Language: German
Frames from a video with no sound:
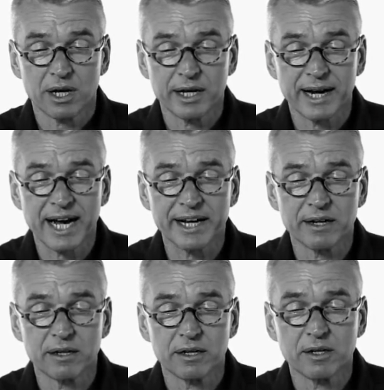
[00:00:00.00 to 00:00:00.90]

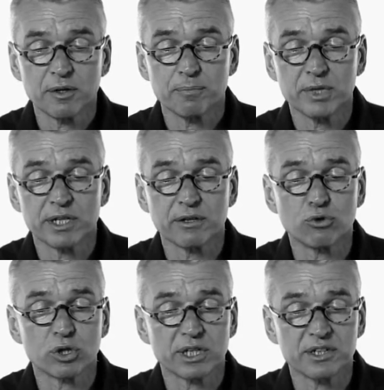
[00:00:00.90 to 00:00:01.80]
Nein, mir
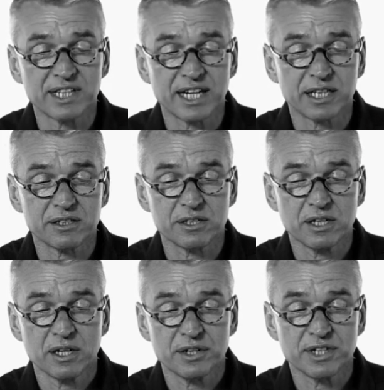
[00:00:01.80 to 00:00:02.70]
wurde gesagt,
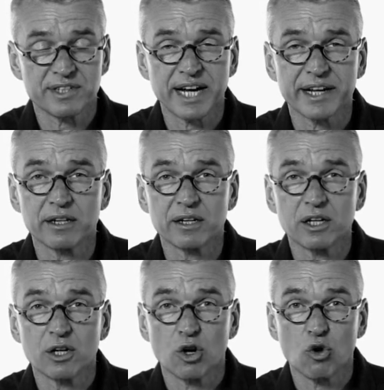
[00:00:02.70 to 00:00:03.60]
sie seien
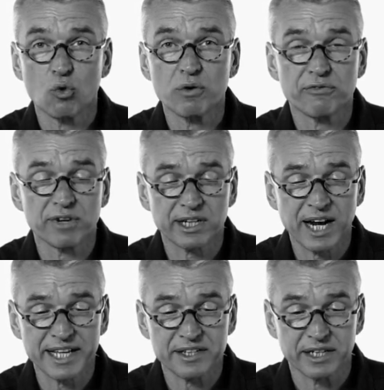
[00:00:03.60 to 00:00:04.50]

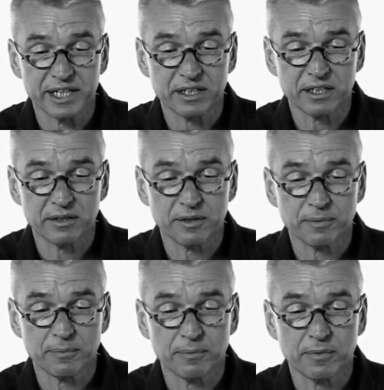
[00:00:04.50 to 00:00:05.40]
unvergleichlich.
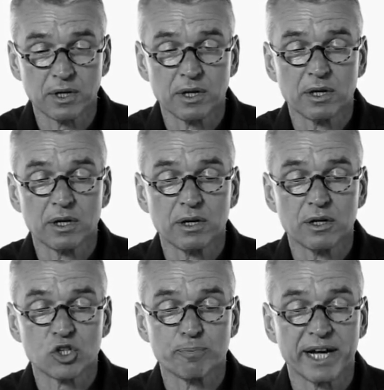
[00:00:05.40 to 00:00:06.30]

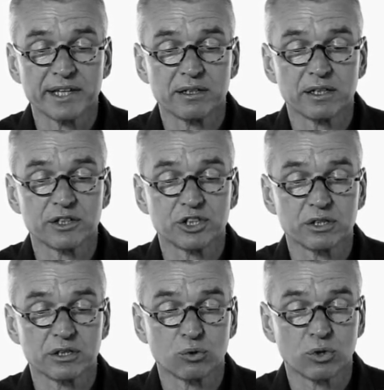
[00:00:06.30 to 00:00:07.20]

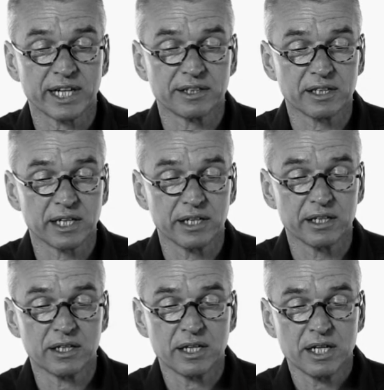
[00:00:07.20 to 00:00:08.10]
Schmeichlerische
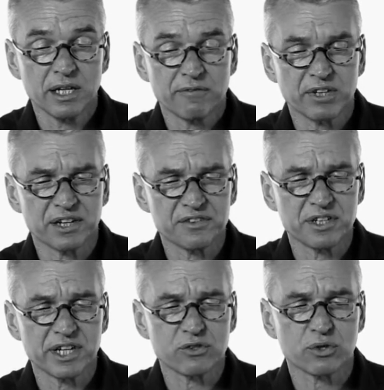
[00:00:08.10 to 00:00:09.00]
Koketterie. Wäre sie
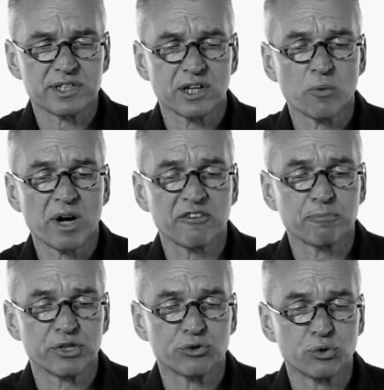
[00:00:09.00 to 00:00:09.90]
nicht so zauberhaft
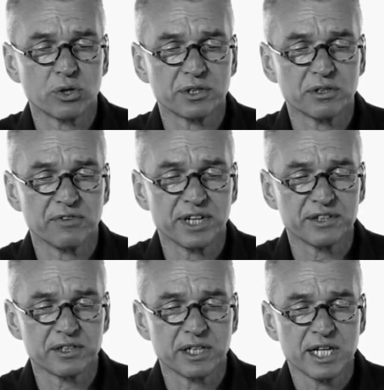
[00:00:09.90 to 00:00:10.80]
betörend
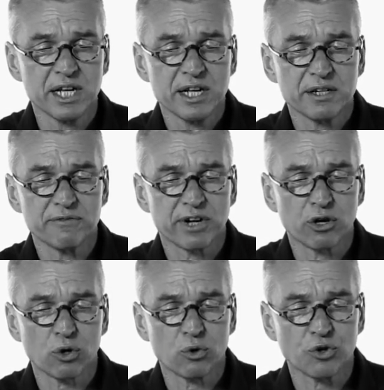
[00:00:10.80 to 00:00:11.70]
gewesen, die
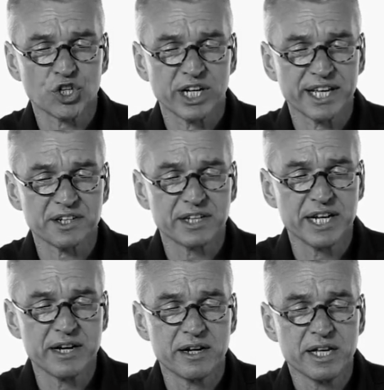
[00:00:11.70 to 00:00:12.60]
Verlockung
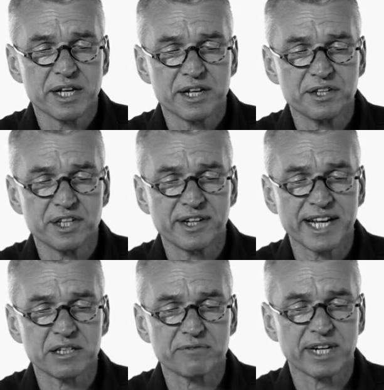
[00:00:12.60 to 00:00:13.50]
schlechthin, in die ich
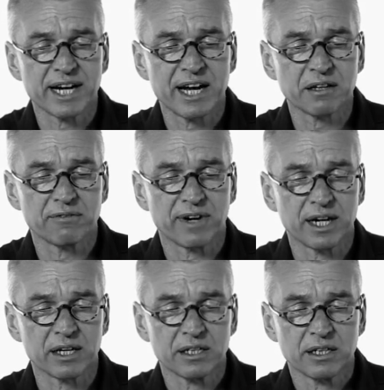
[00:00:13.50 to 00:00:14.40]
längst vernarrt
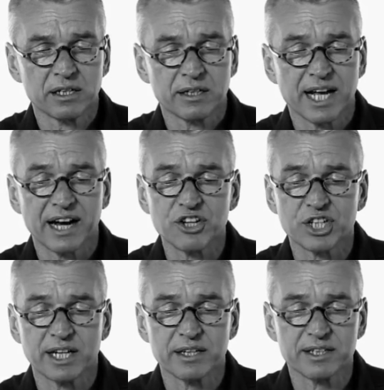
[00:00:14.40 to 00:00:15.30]
war, der
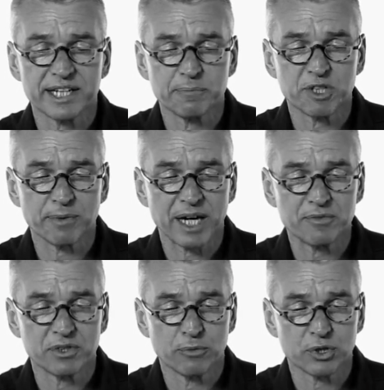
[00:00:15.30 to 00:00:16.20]
Anstand hätte mich
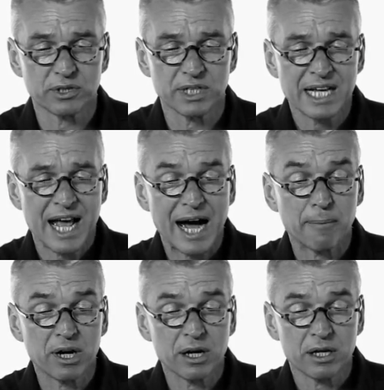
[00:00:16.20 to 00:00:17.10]
bremsen müssen,
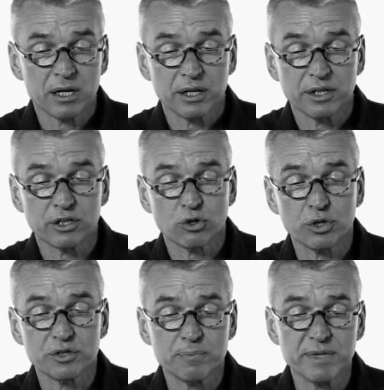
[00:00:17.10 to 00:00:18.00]
aber ich
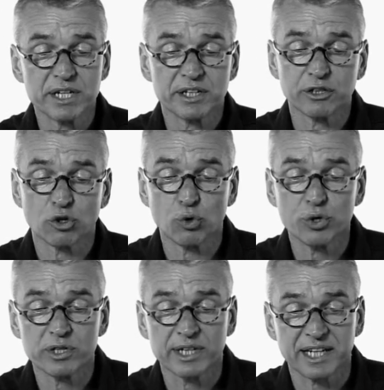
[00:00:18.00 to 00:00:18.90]
konnte mir den
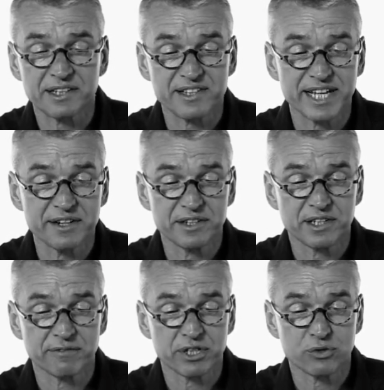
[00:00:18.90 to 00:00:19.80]
krönenden Akzent
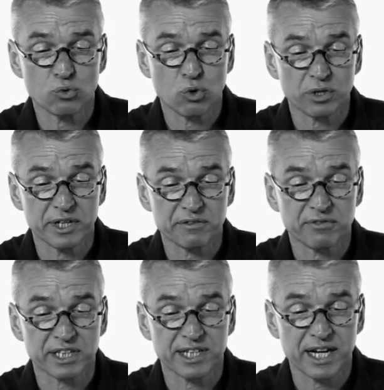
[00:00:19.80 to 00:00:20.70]
dieser Versuchung nicht
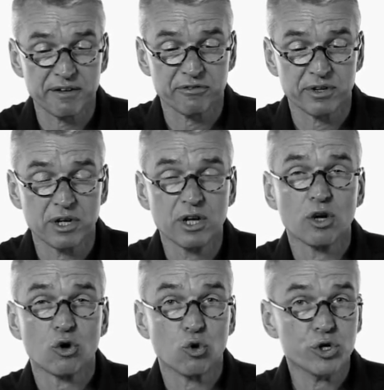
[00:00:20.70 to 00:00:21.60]
verkneifen
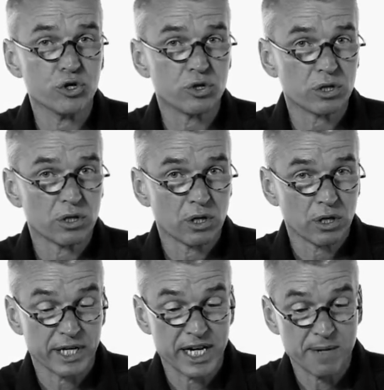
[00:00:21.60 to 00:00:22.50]
und
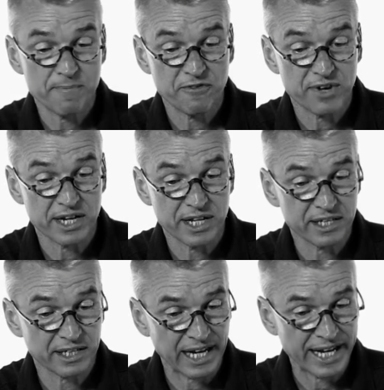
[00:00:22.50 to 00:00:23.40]
dem werde
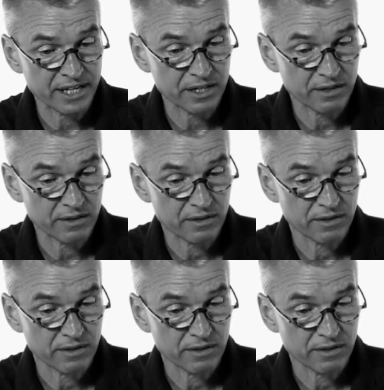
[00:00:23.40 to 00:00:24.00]
ich gerecht?